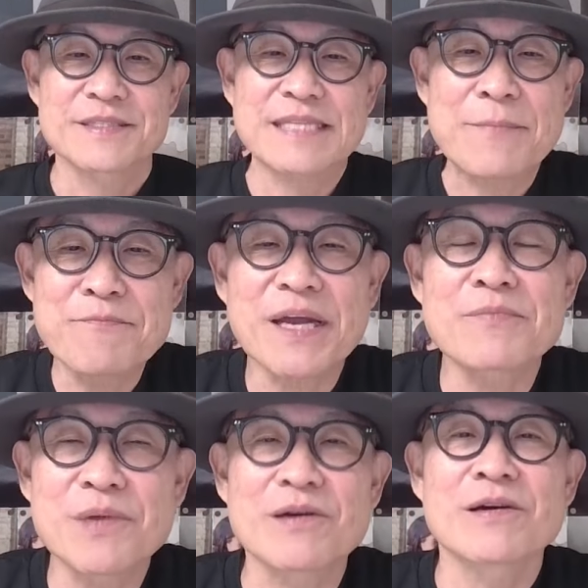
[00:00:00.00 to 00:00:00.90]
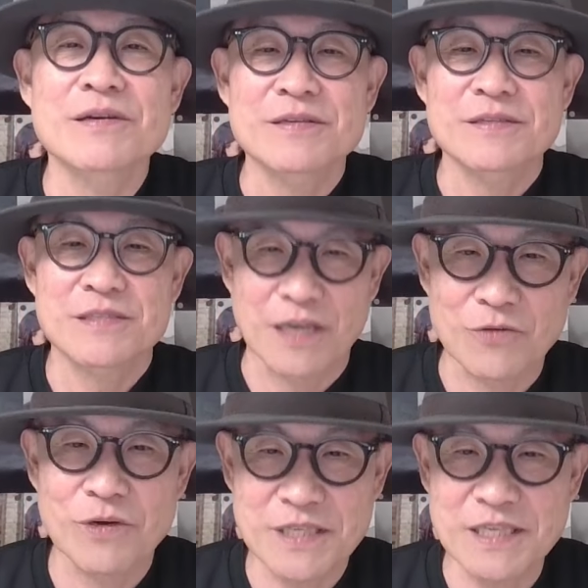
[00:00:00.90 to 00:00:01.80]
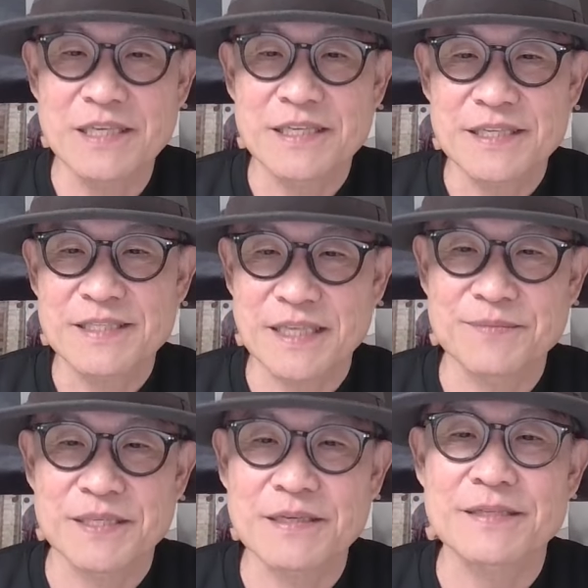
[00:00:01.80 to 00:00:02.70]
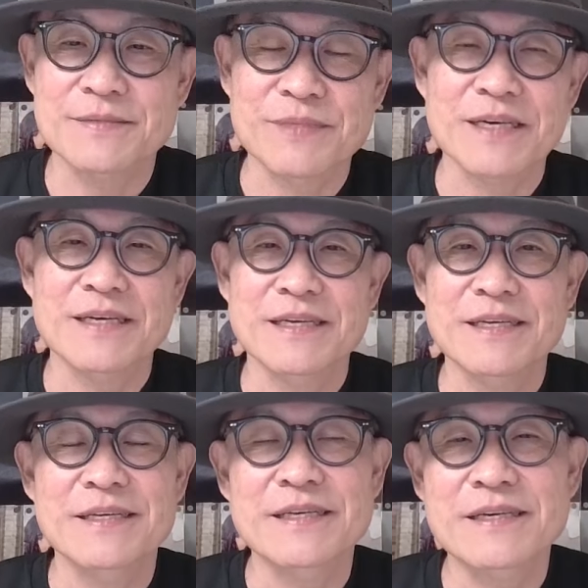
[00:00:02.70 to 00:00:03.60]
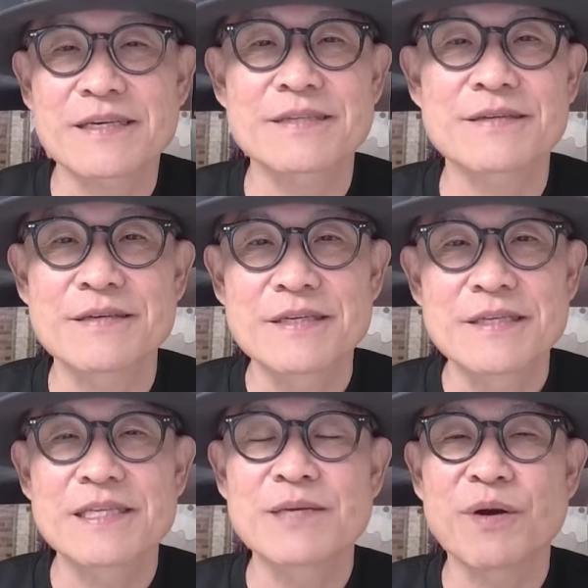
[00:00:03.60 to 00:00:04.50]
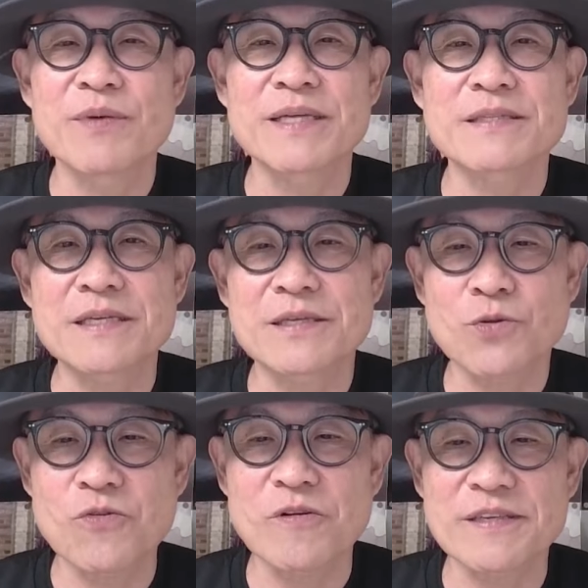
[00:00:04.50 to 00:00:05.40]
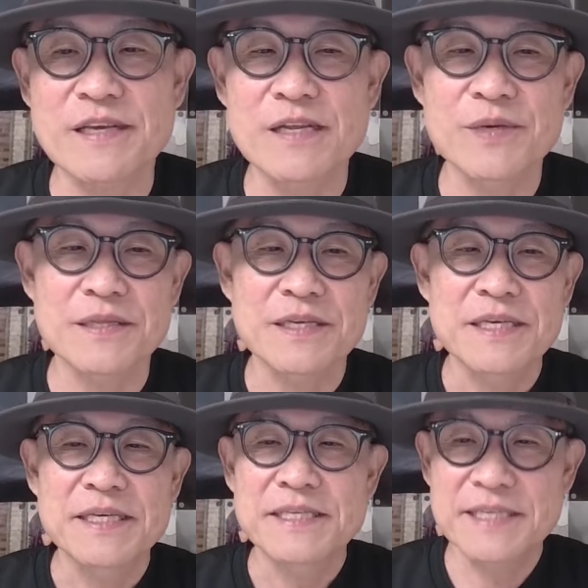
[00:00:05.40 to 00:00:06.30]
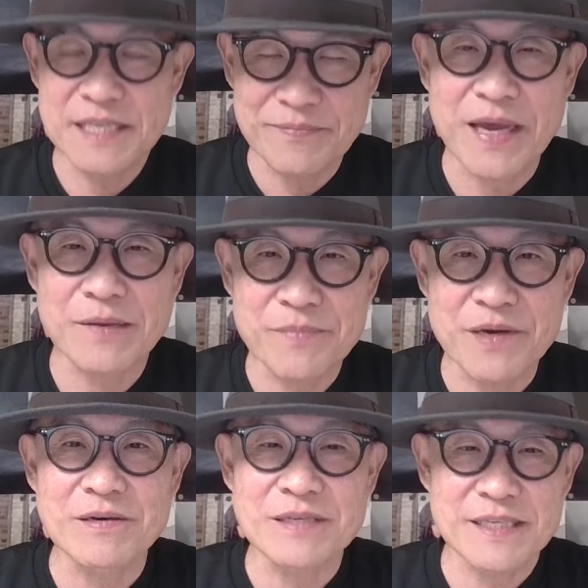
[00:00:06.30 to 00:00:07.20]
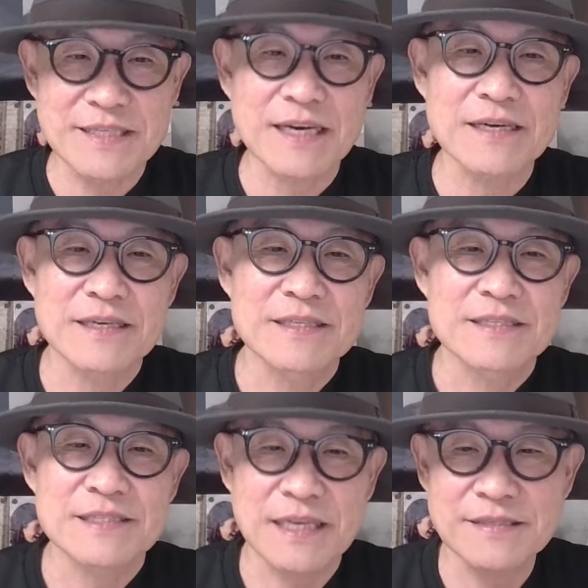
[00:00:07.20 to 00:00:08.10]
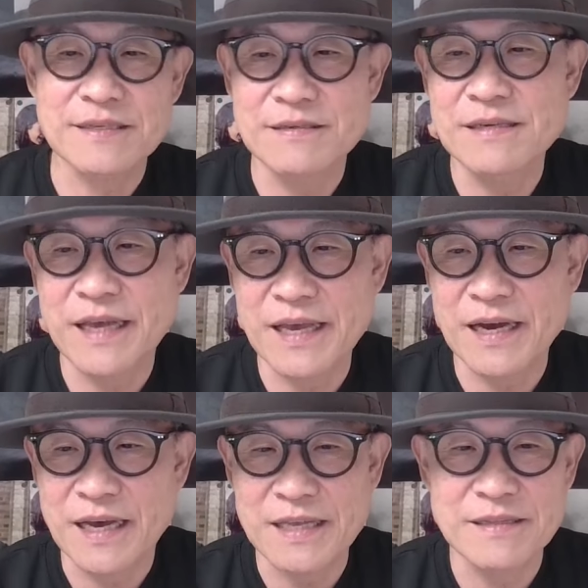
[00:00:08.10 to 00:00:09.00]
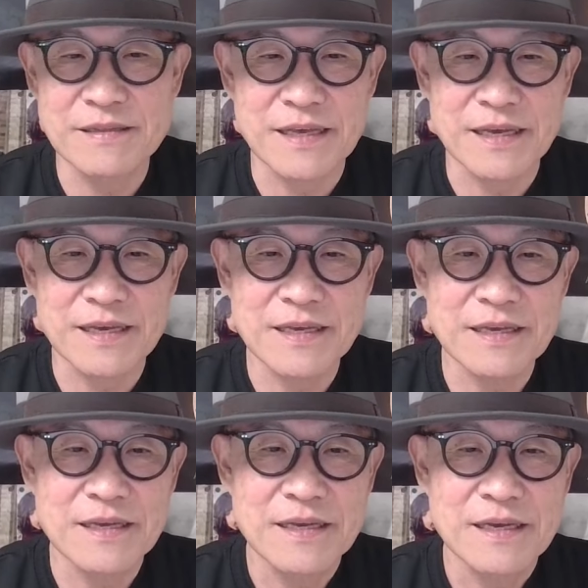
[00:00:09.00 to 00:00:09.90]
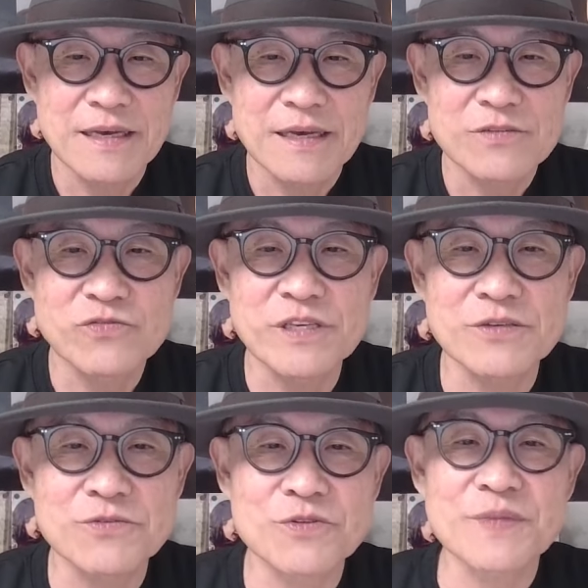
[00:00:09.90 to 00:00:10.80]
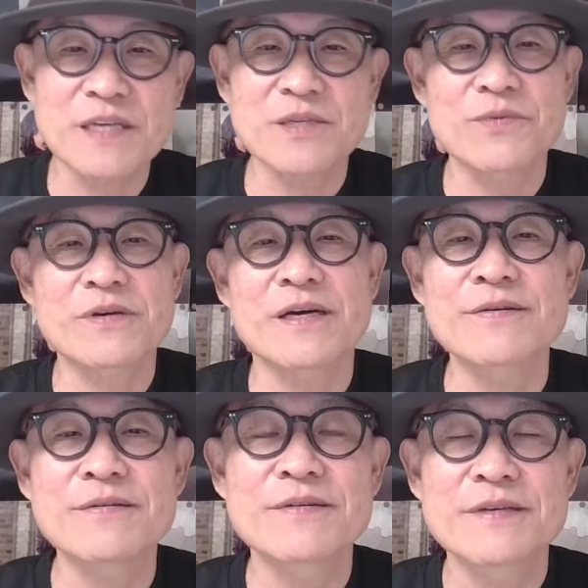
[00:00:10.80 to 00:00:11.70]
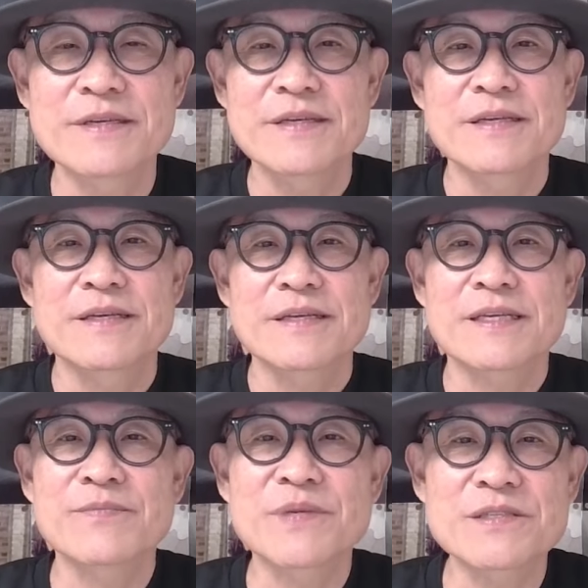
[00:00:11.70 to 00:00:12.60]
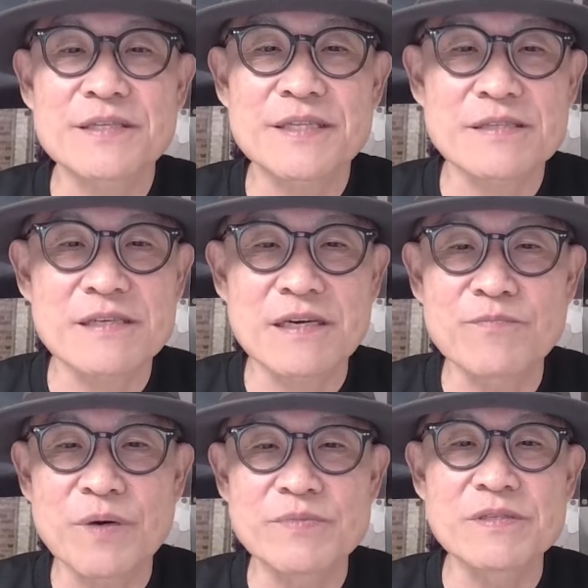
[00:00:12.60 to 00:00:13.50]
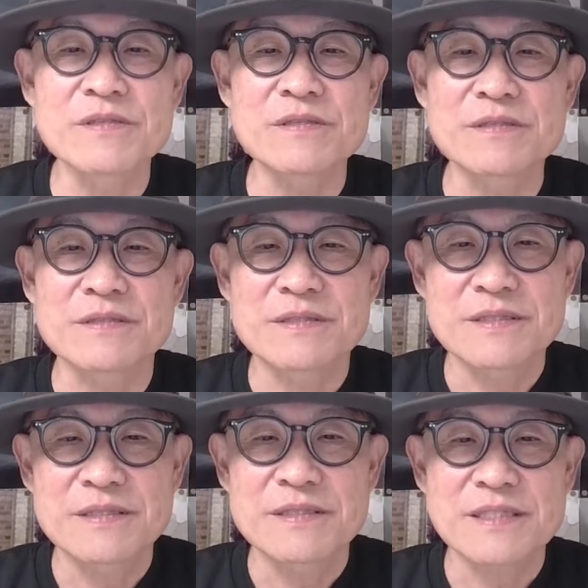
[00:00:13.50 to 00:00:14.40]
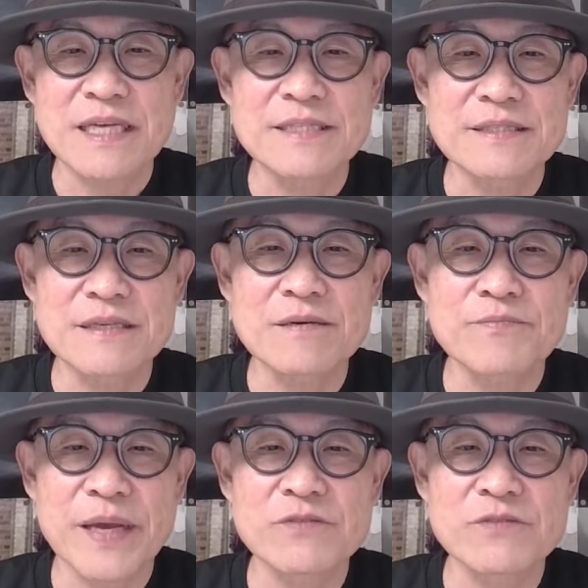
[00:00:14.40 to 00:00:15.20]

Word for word: 300명 전원이 참석을 했습니다. 그래서 이 법안들이 통과가 되려면 200명 이상 찬성을 해야 했는데 구체적으로 좀 따져볼까요? 김건희 여사 특검법은 찬성